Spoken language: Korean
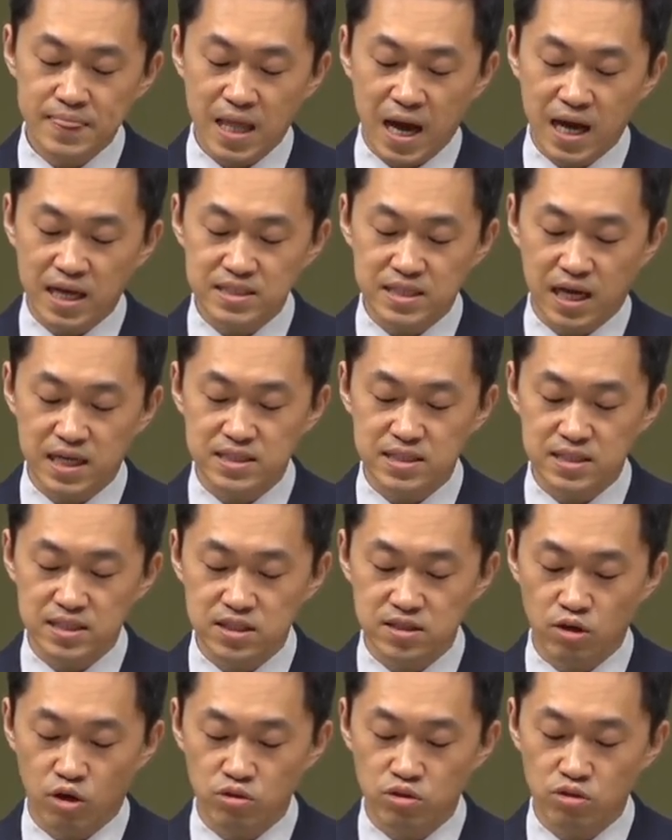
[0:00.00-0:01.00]
나
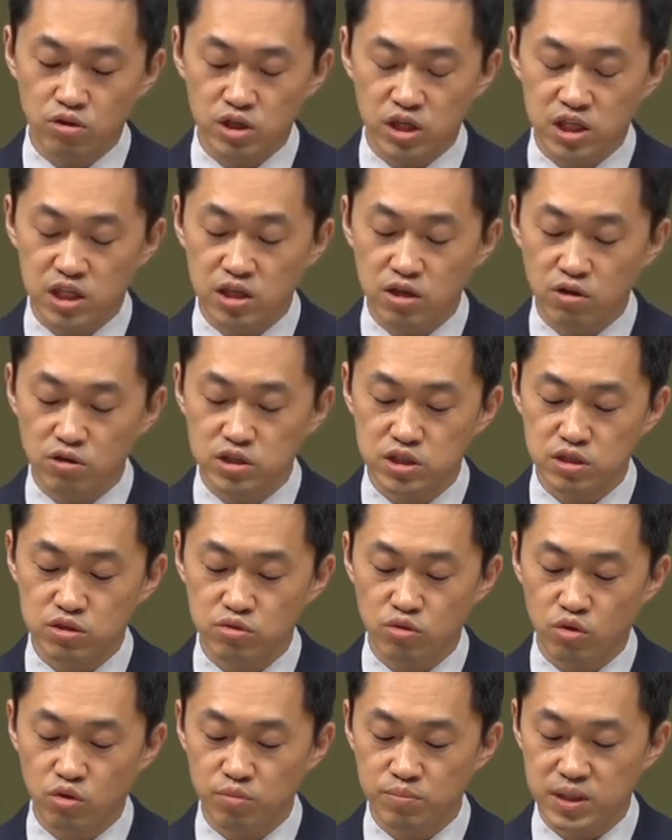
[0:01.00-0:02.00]
자신은 어떤
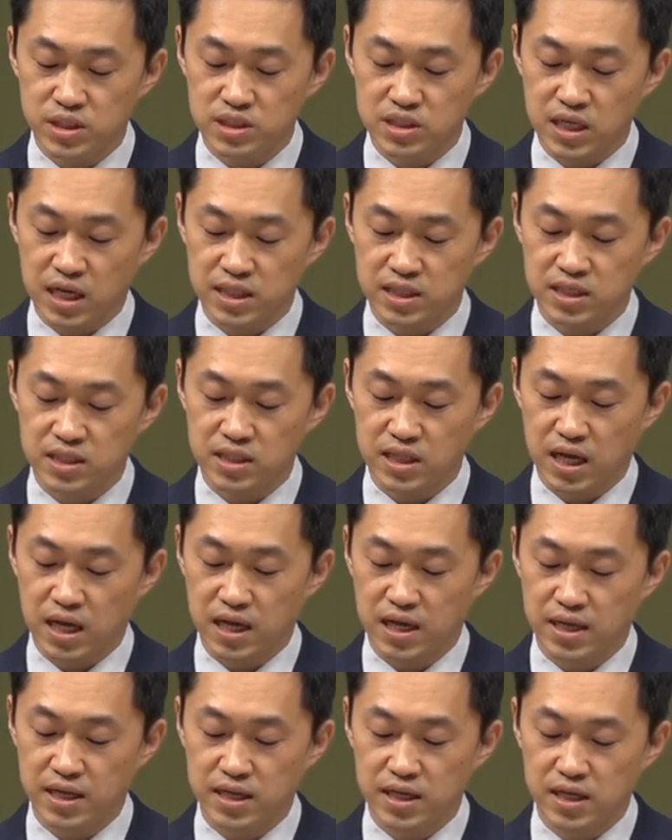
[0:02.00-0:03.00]
인격신도 믿지
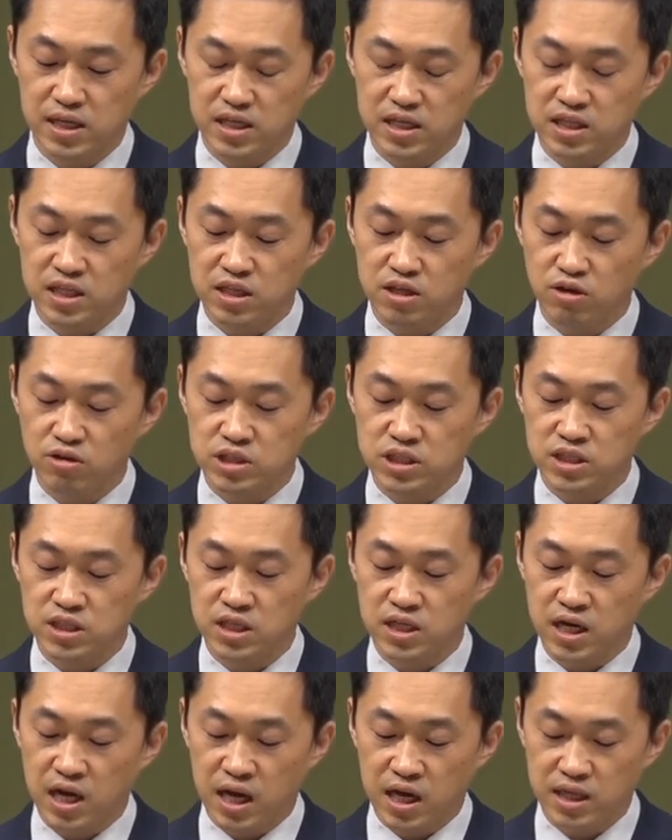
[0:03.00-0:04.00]
않는다.
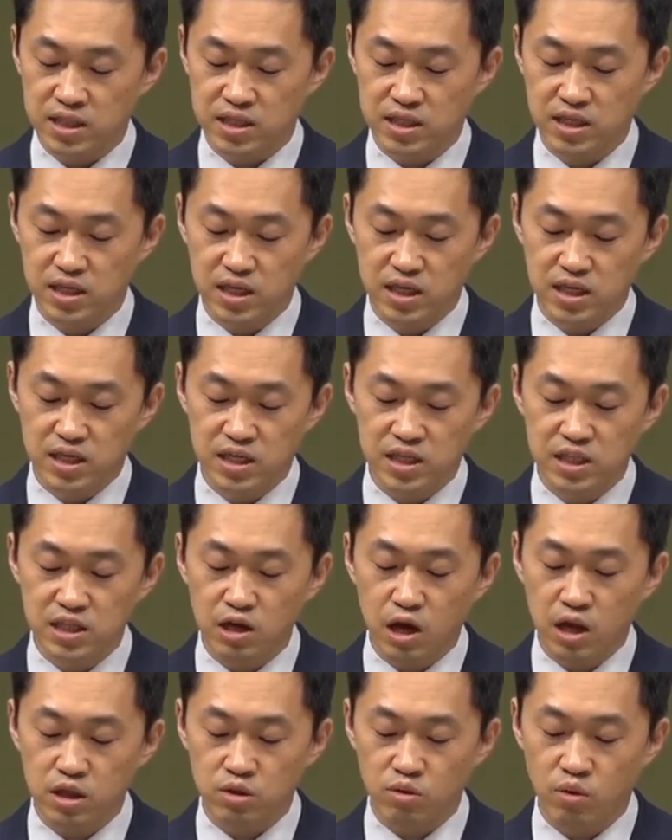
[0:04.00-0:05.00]
인격신이란
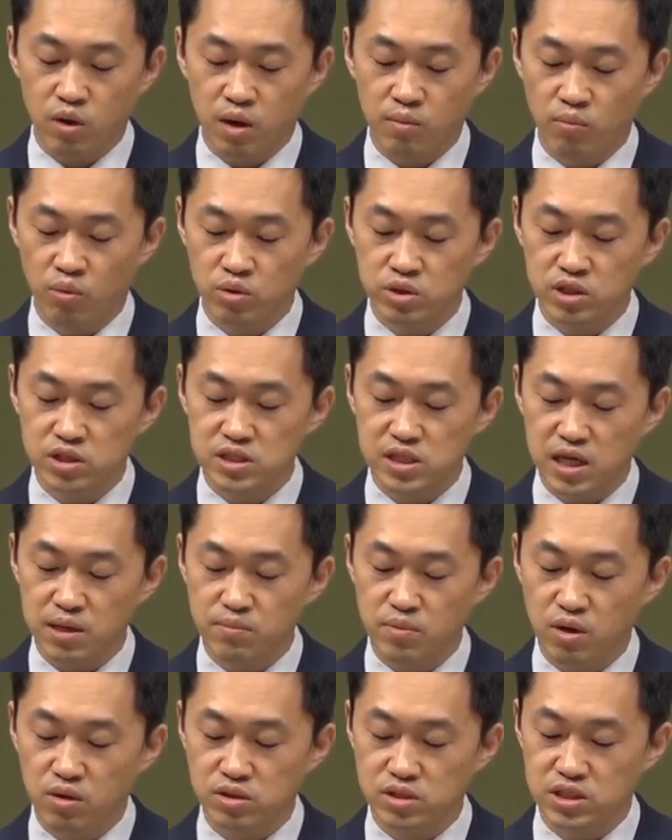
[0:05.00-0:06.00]
인간과 모든
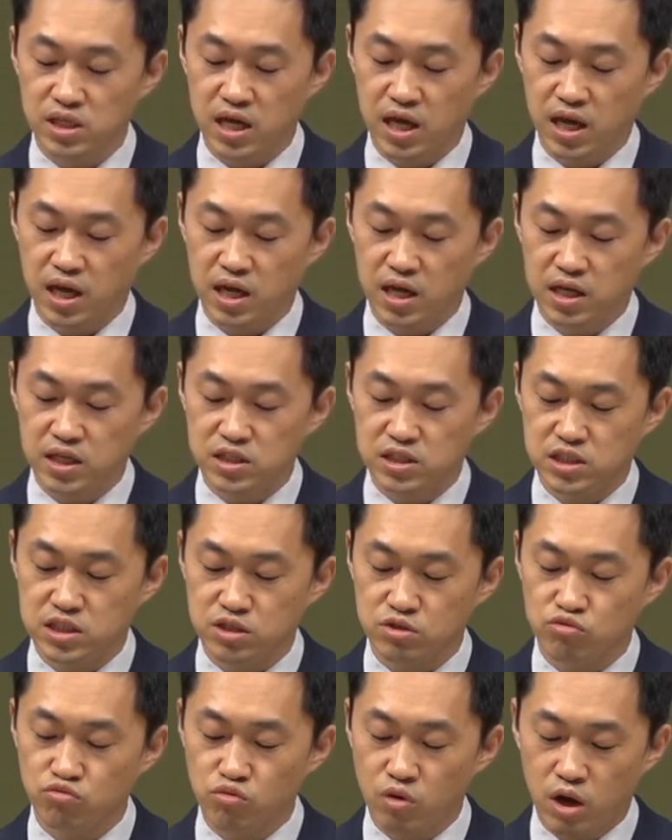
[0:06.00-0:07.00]
생명체,
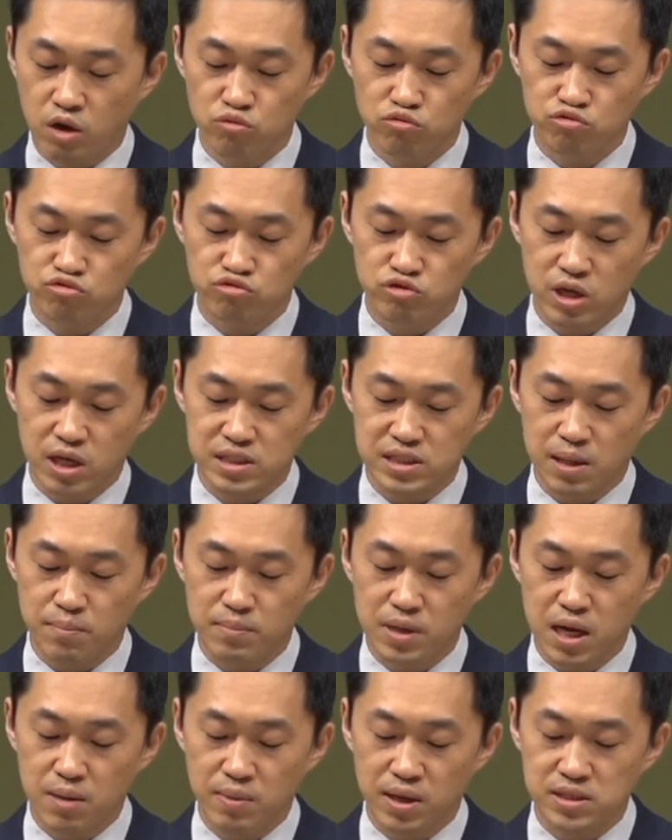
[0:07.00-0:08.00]
지구와 우주의
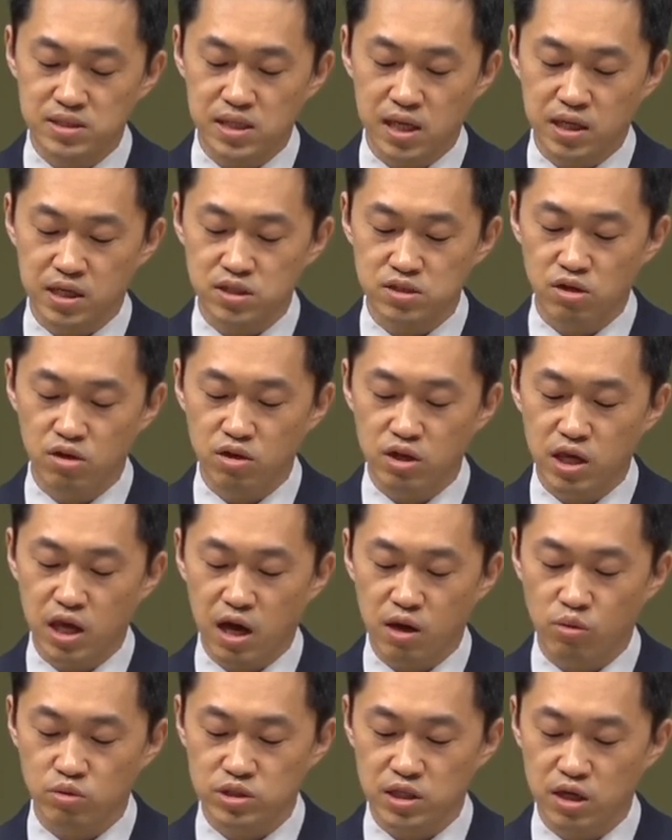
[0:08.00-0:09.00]
삼라만상을
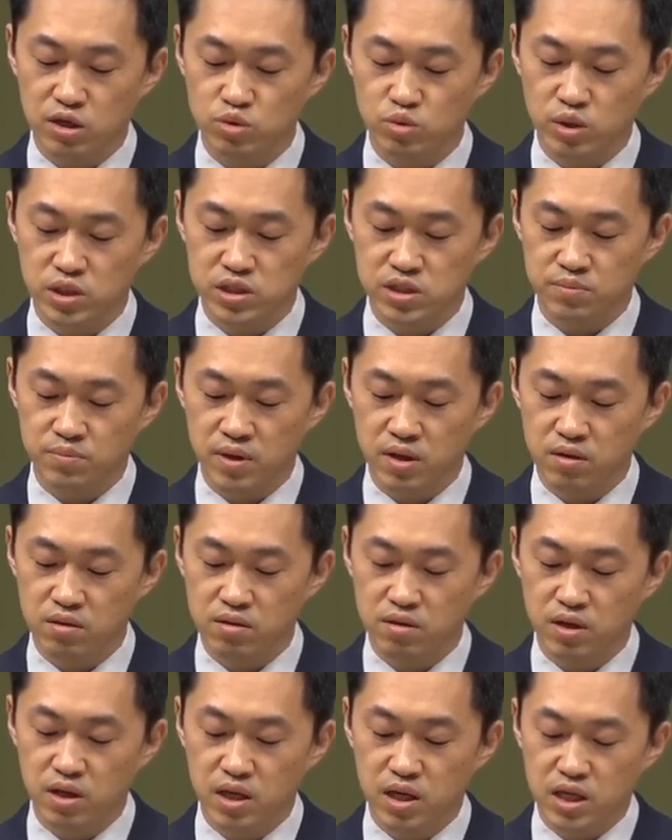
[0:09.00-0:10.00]
설계하고
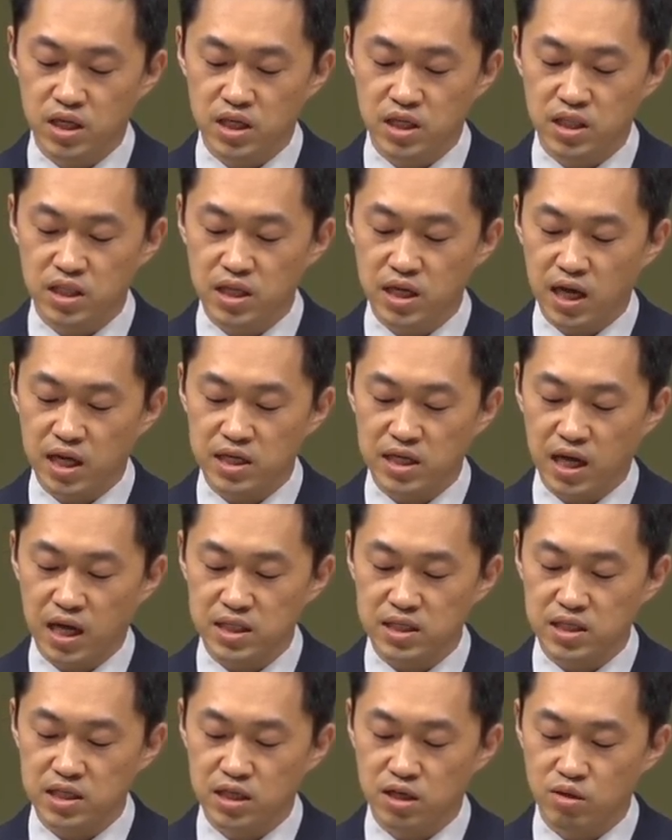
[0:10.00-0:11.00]
창조했으며 인간이
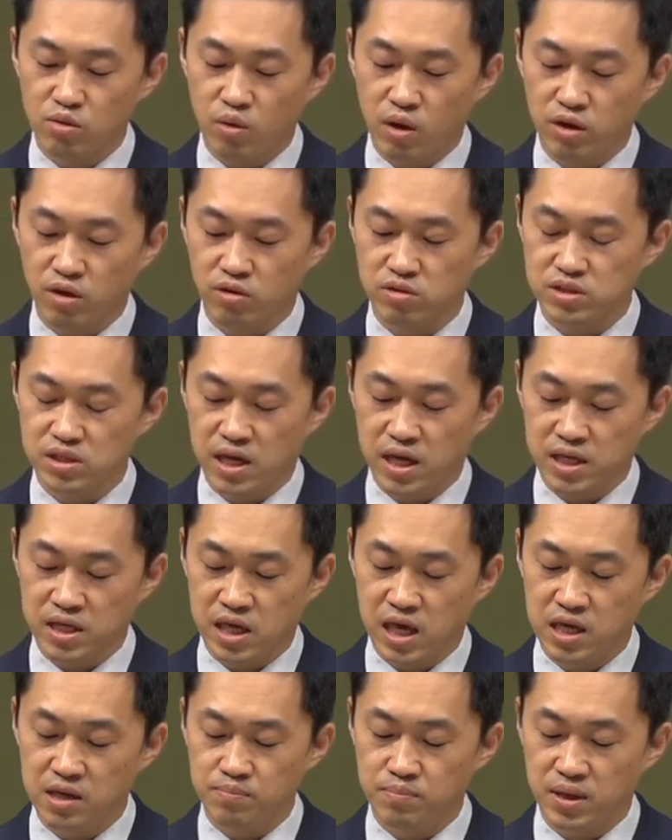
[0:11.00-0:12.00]
하는 일과 역사에
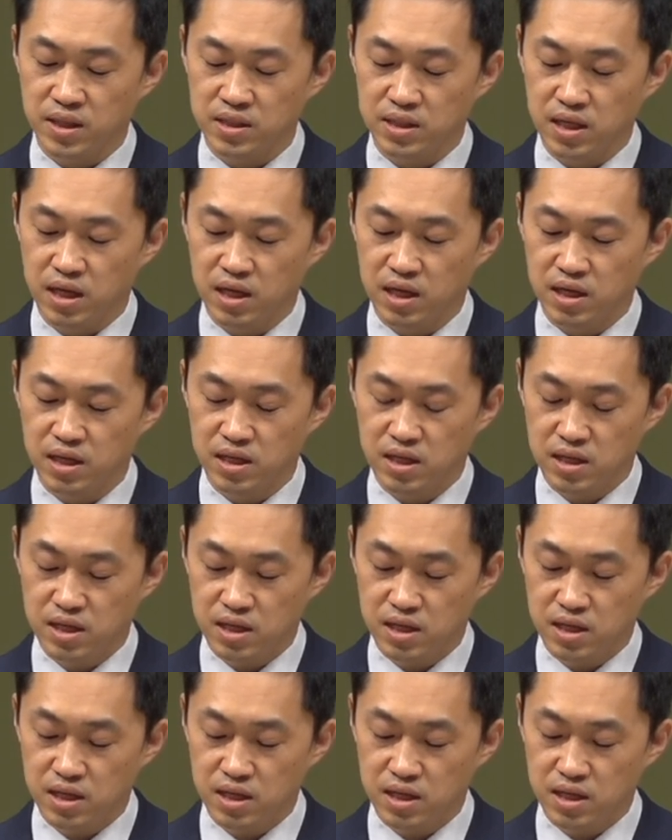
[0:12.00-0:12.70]
개입한다.